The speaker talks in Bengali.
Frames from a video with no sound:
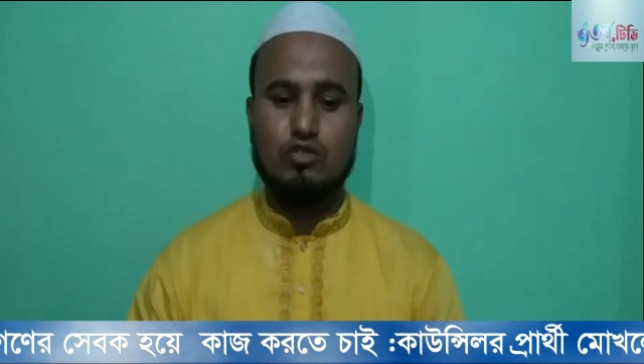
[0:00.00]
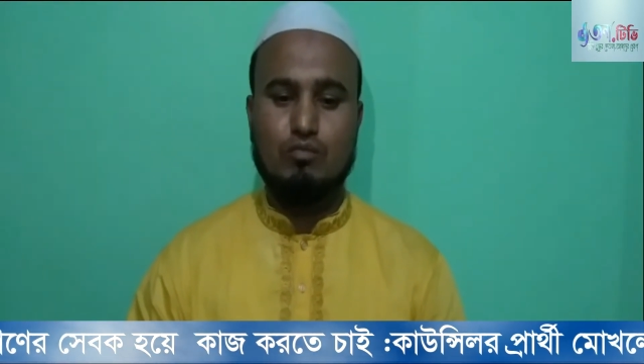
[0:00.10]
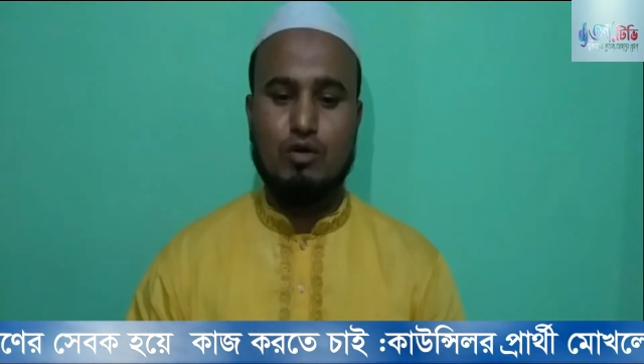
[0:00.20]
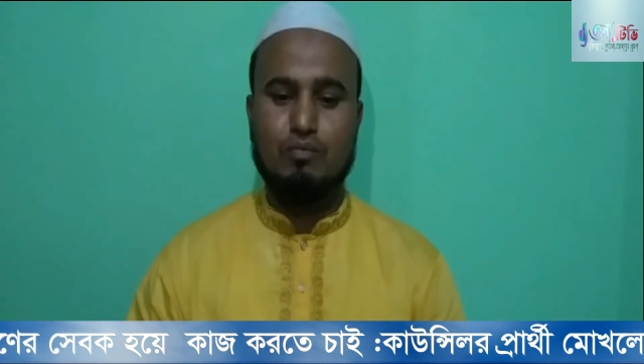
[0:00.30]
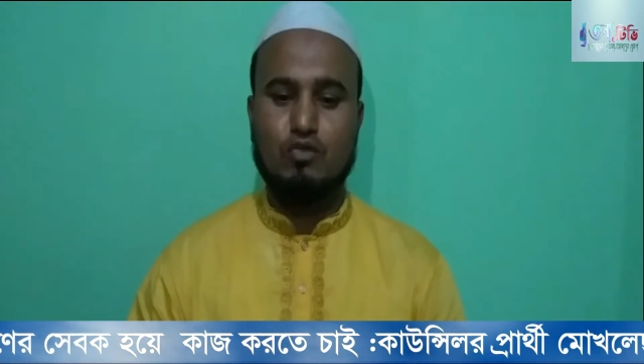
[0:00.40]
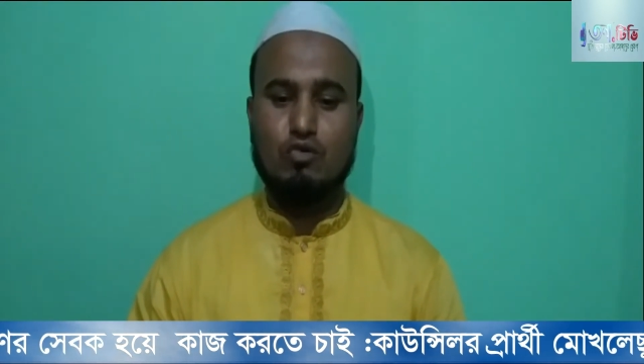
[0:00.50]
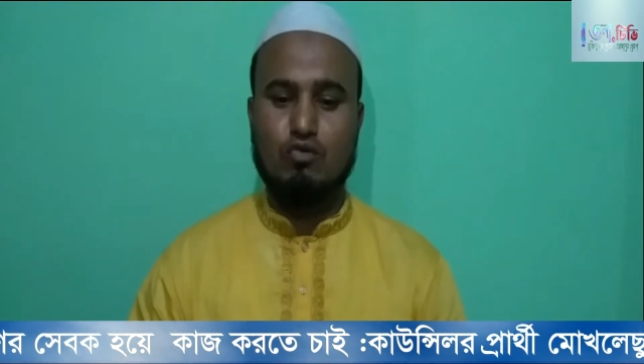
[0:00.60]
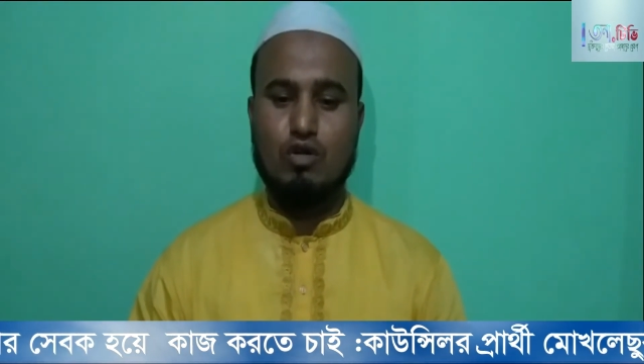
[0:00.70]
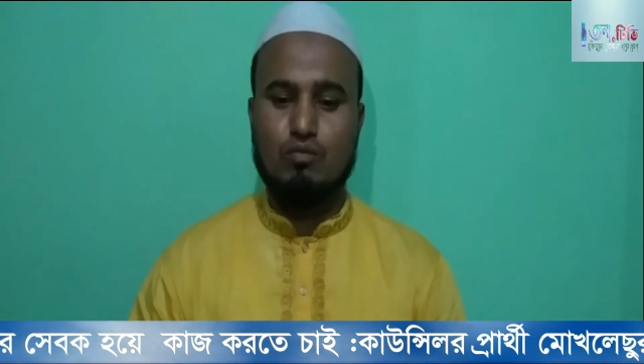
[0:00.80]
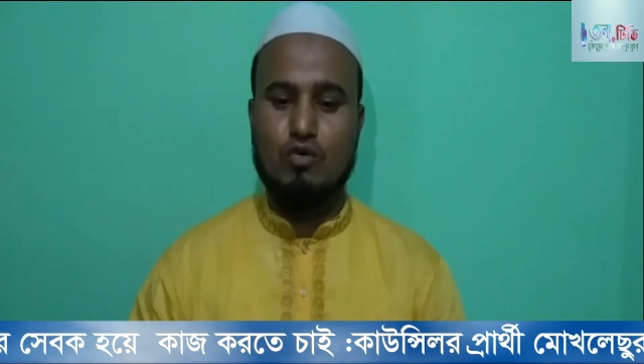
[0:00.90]
সমাপ্ত
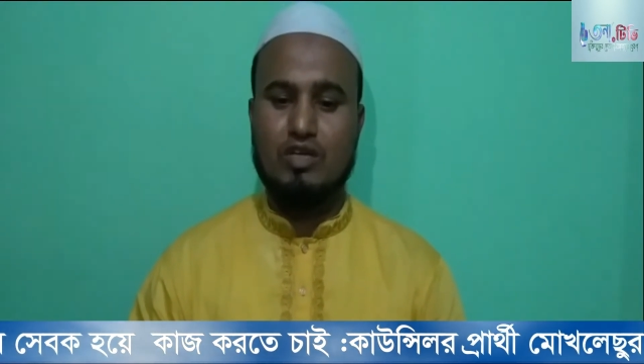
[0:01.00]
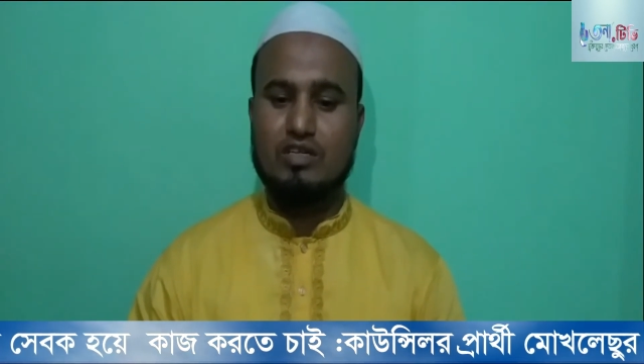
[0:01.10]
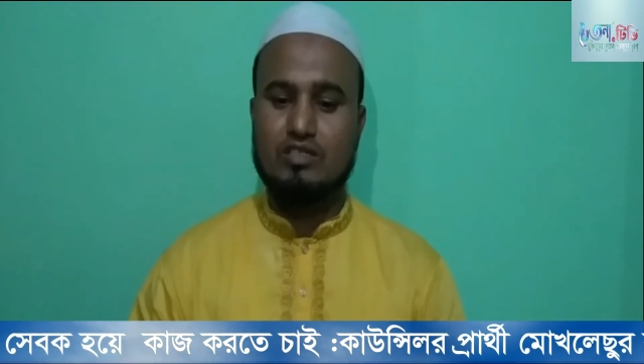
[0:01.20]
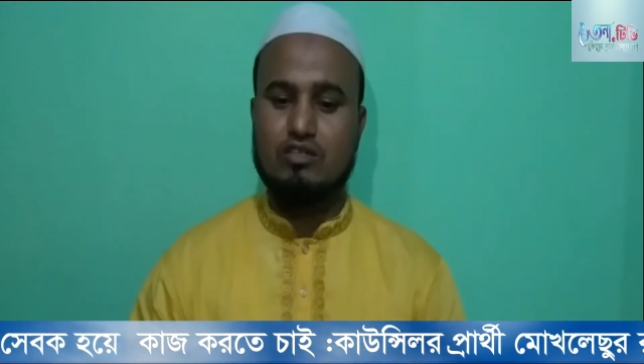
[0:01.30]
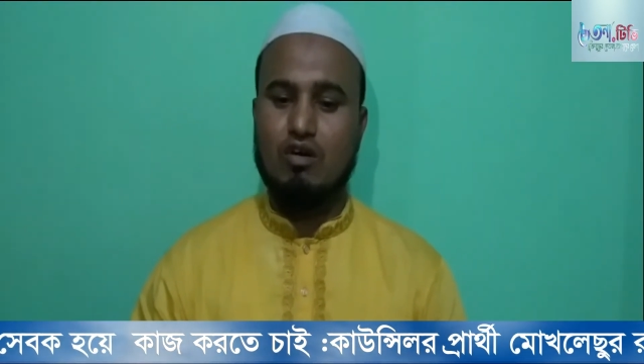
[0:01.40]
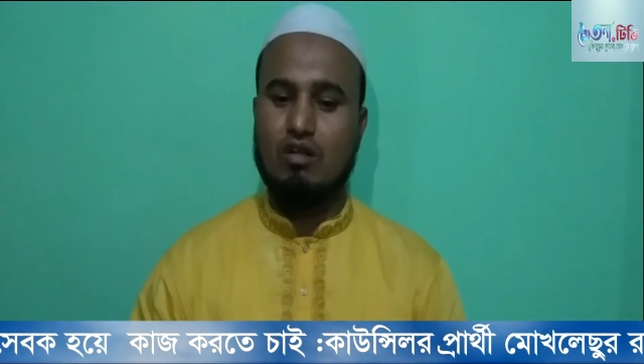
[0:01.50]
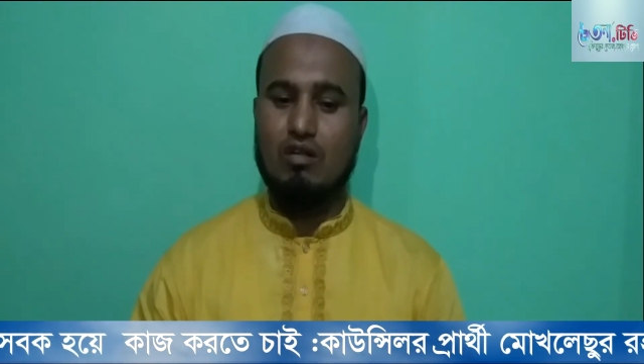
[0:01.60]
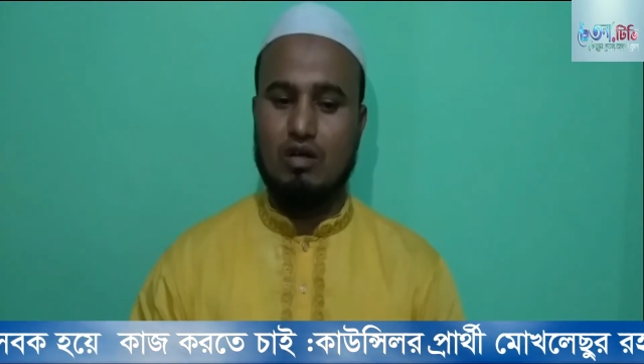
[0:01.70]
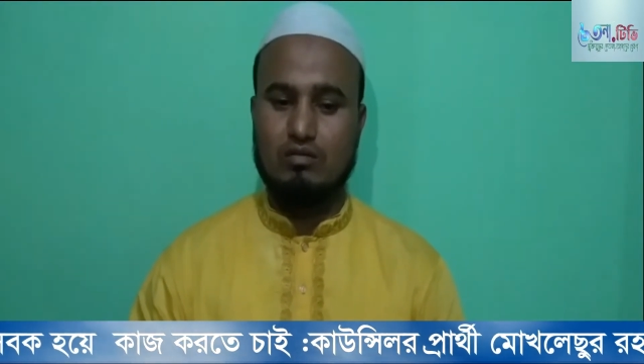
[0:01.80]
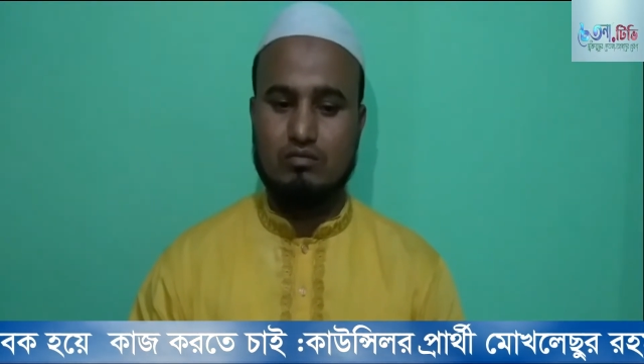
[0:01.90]
করব ইনশাআল্লাহ